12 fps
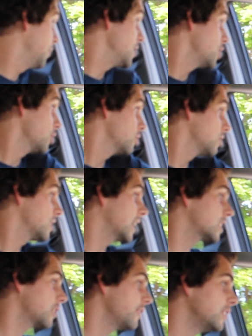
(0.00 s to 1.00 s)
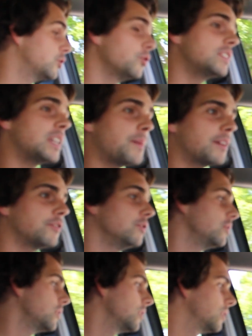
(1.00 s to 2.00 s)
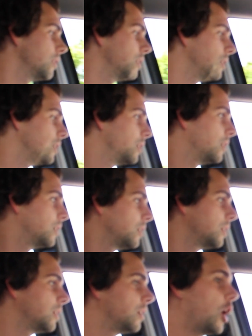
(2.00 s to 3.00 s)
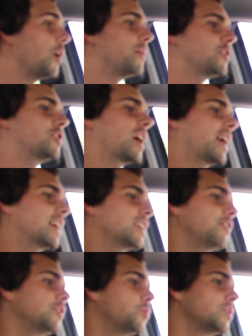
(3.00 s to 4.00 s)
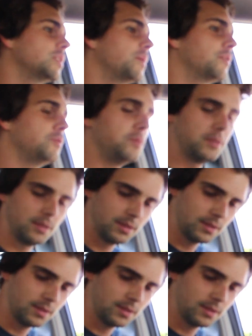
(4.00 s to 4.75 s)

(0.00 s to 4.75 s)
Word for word: Ben, je... 82e avenue? Oui. Ah, ben, je suis à 83e avenue.